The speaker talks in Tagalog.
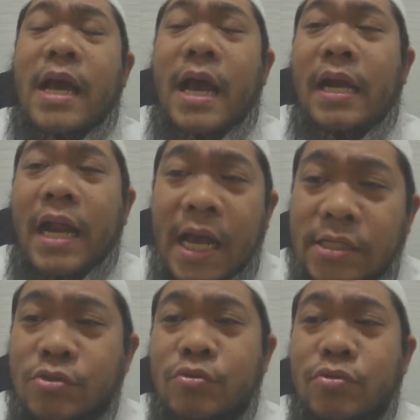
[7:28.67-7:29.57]
ang
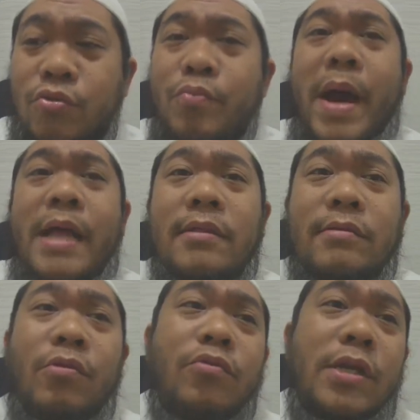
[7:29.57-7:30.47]
lason
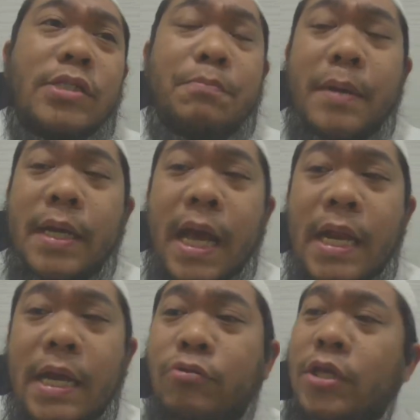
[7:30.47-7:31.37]
humahantong yan sa pagkaligaw.